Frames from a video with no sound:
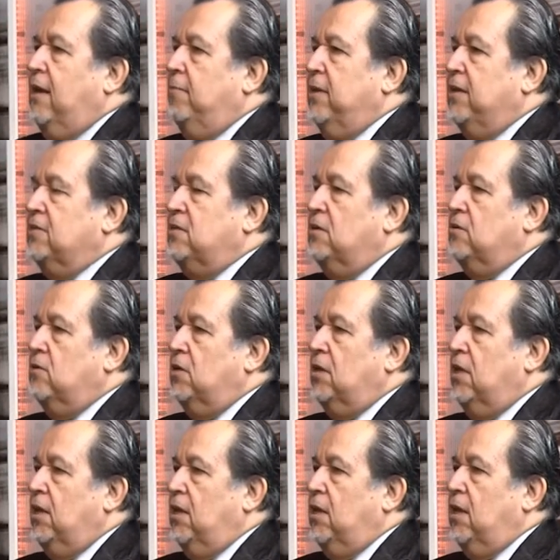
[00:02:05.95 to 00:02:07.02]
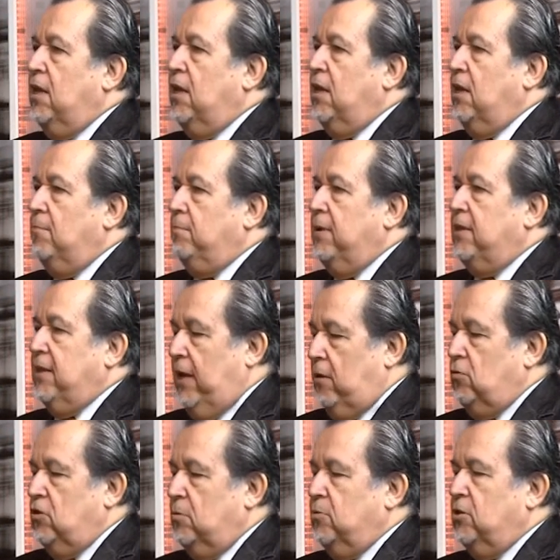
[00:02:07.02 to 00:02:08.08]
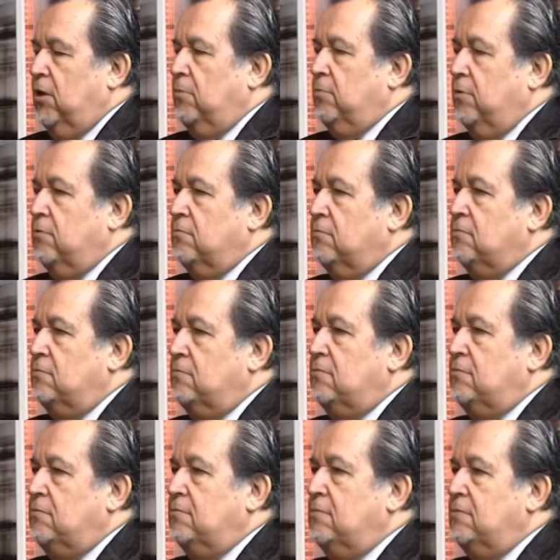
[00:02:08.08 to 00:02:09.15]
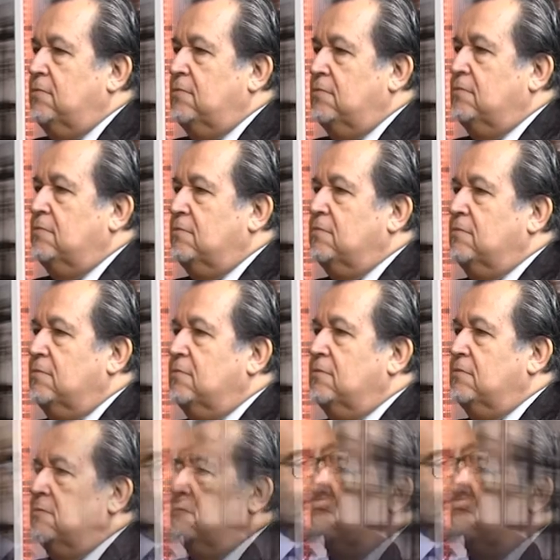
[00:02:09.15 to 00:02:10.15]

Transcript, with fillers: ha aparecido en, en pantalla en el último tiempo? Bueno, así es. ¿ah? La Universidad